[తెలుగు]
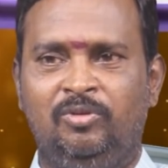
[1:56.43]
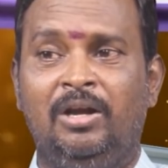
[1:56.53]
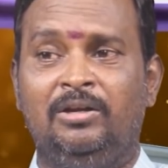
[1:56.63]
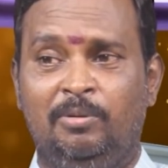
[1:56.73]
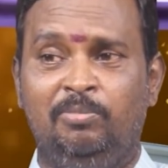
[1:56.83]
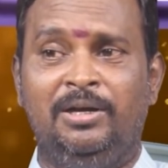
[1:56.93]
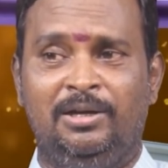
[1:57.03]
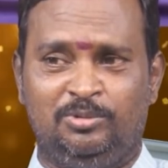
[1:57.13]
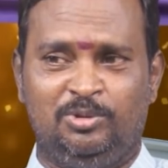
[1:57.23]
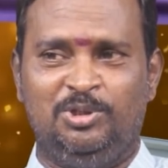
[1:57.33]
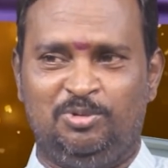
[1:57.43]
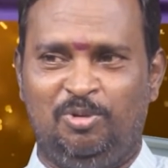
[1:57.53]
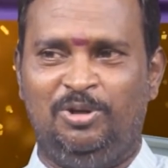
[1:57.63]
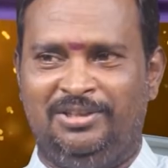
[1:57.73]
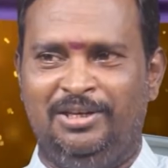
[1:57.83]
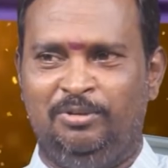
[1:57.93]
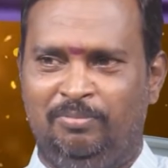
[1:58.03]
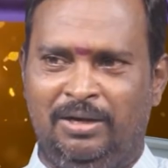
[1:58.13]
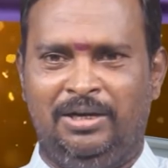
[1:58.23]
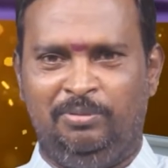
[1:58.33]
వాళ్ళకి డబ్బుని ఎలా సృష్టించుకోవాలో తెలియదు
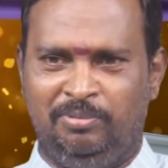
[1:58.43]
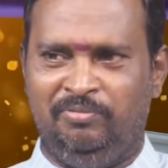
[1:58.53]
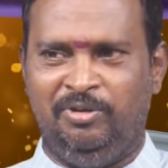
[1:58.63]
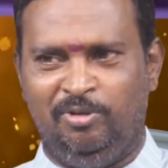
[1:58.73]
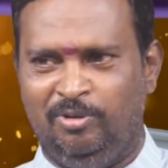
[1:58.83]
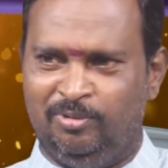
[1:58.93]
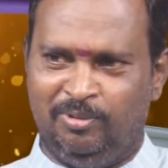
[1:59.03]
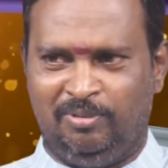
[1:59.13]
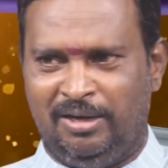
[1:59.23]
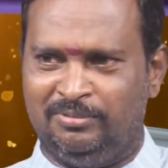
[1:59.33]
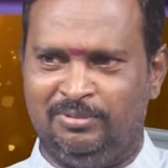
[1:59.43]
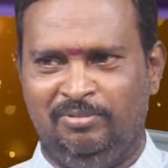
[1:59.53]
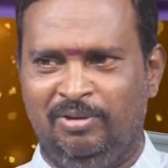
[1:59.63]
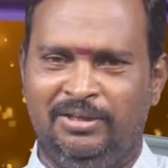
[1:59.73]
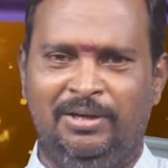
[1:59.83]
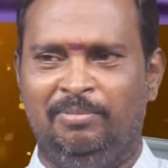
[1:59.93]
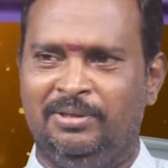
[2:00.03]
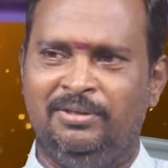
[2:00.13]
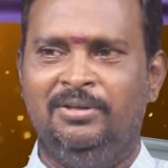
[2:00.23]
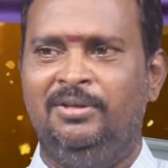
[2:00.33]
మనకంటే ఇప్పుడు వీడియోలు ఉంటాం క్లాసులు ఇవన్నీ కాబట్టి